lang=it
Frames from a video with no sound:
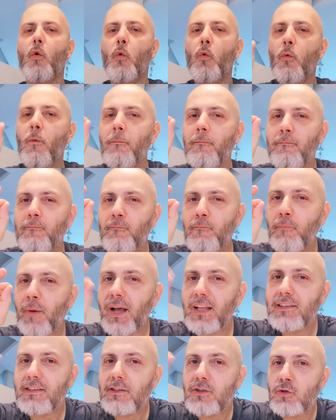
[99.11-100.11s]
un
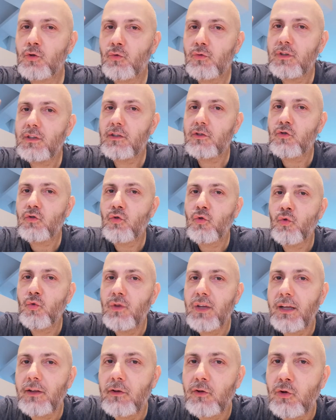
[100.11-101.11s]
pezzo di
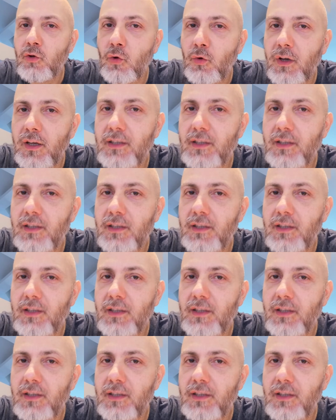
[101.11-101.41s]
scudetto